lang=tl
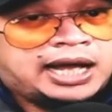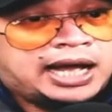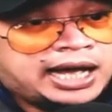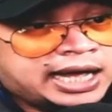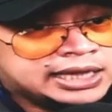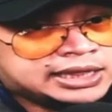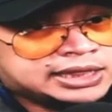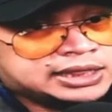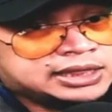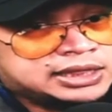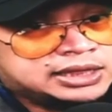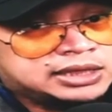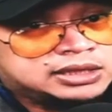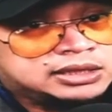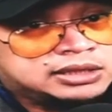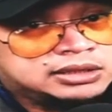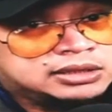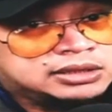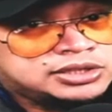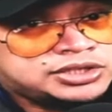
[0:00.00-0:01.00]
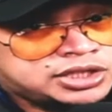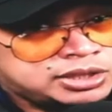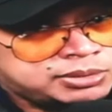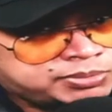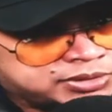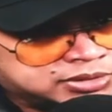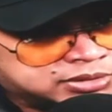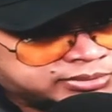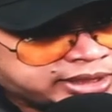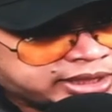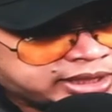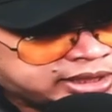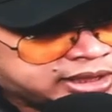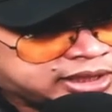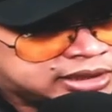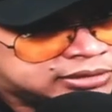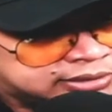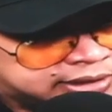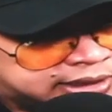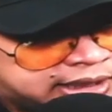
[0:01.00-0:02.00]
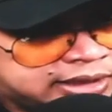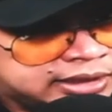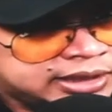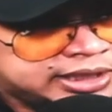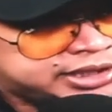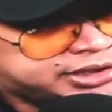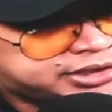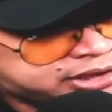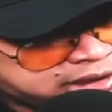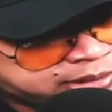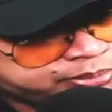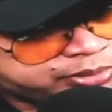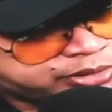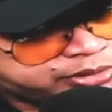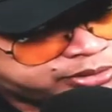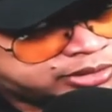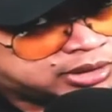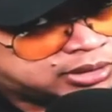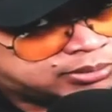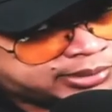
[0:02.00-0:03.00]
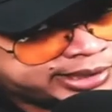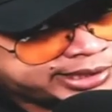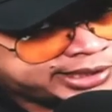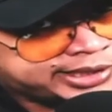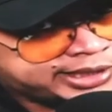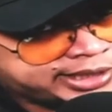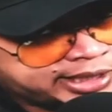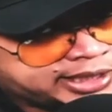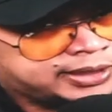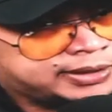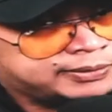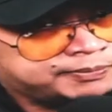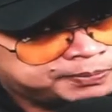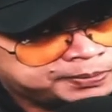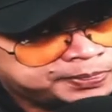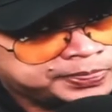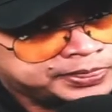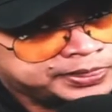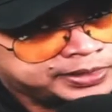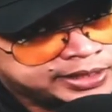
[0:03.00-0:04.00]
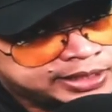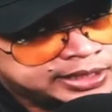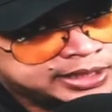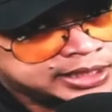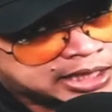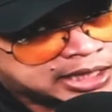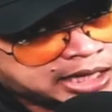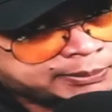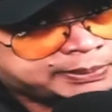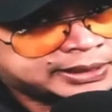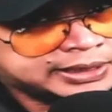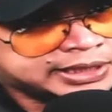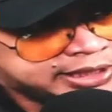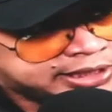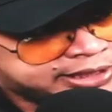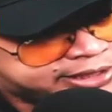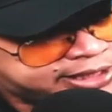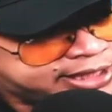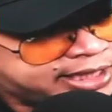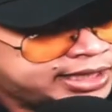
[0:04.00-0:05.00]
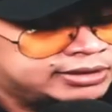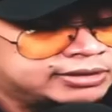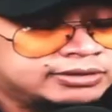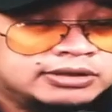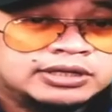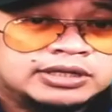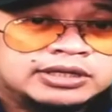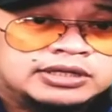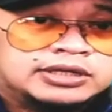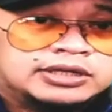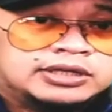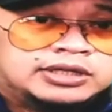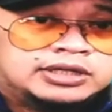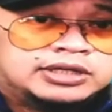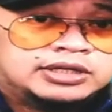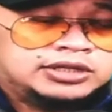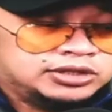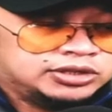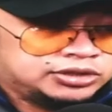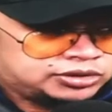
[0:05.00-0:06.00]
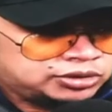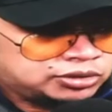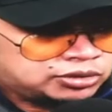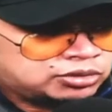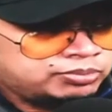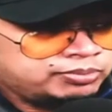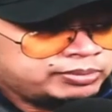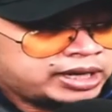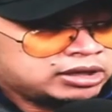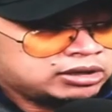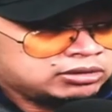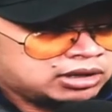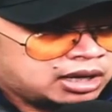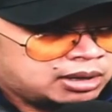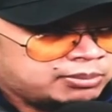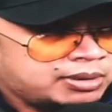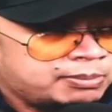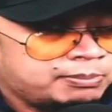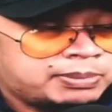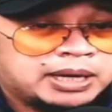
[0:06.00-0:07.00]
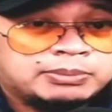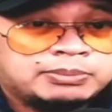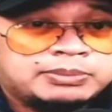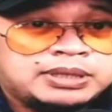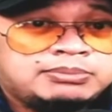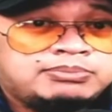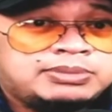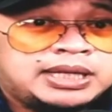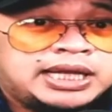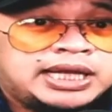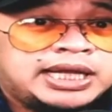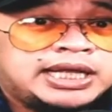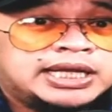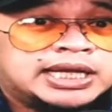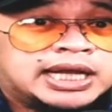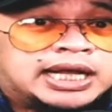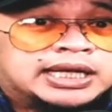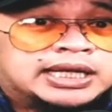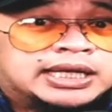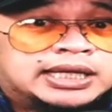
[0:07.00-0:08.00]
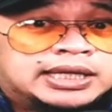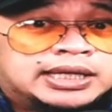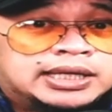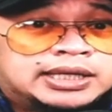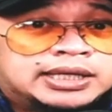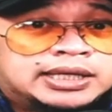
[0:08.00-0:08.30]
At isipin nyo maigi to ha. Isipin nyo ng maigi. Kapatid yan. So kung meron ka man pagbibilinan,